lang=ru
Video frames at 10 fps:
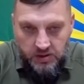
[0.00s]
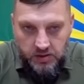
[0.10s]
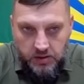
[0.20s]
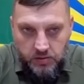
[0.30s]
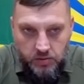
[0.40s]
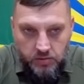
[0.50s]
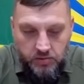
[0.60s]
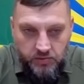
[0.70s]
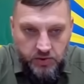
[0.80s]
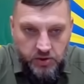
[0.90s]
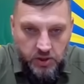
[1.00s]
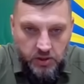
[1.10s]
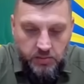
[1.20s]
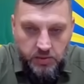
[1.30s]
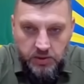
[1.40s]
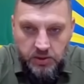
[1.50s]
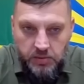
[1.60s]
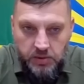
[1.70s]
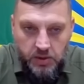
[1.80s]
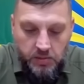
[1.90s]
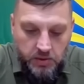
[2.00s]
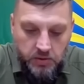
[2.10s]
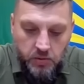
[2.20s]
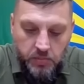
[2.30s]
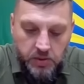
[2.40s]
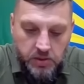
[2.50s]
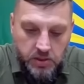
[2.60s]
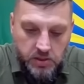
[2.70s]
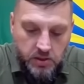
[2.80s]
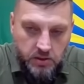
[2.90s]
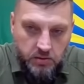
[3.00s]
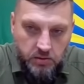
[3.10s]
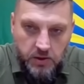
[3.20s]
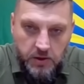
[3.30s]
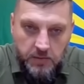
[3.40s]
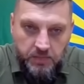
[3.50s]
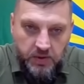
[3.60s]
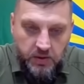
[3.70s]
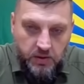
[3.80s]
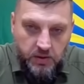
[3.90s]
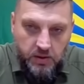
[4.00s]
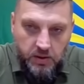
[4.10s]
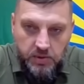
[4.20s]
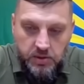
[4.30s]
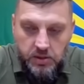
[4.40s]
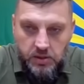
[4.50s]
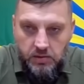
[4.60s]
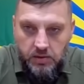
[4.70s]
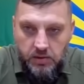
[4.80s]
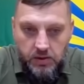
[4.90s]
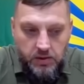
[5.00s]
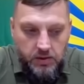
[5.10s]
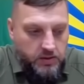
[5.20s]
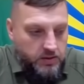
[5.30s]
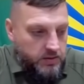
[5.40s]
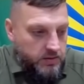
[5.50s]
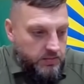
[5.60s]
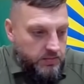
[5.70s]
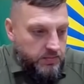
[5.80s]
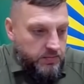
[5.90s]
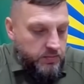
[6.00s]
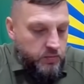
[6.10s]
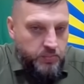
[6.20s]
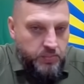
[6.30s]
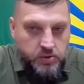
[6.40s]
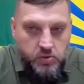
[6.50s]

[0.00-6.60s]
кадры, которые вот вначале было Дима, да, молодой полицейский, который э, комментировал, ну,